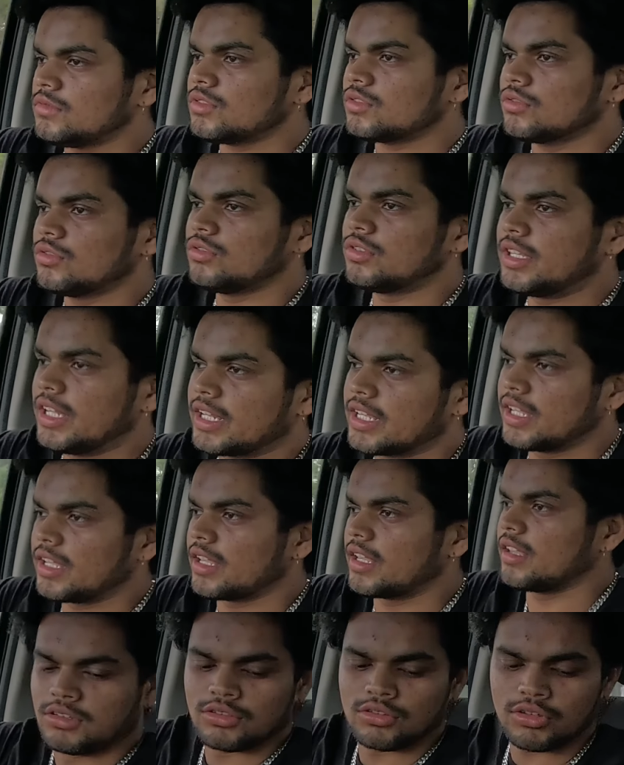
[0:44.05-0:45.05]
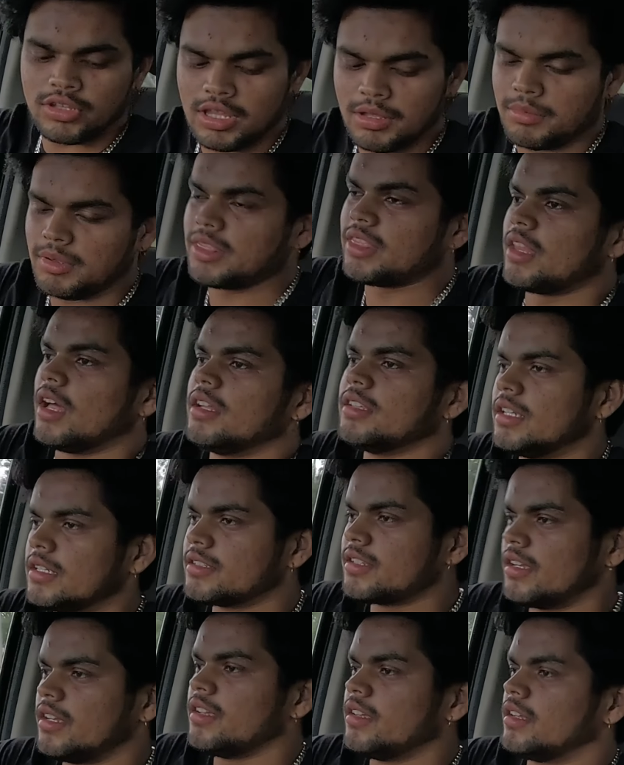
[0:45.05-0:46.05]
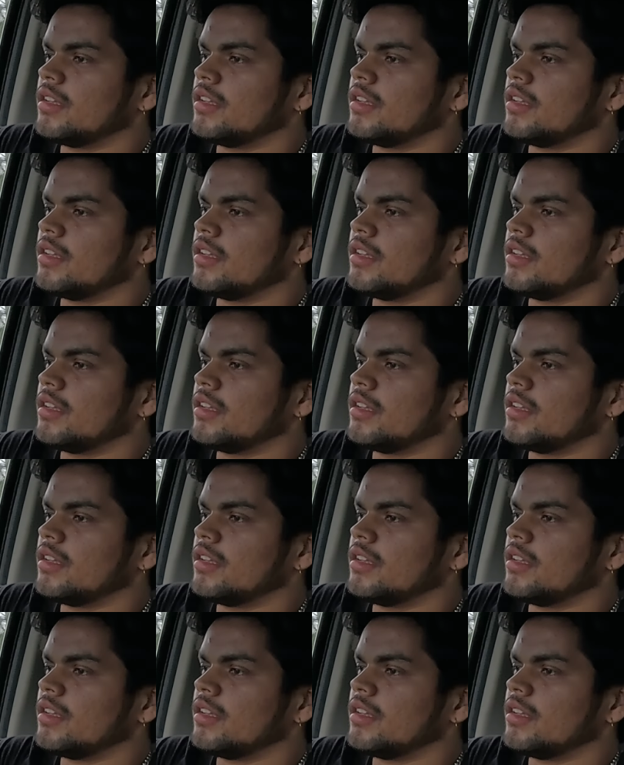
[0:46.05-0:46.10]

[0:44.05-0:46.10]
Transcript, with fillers: तो देखेंगे तो ये बंदा जैसे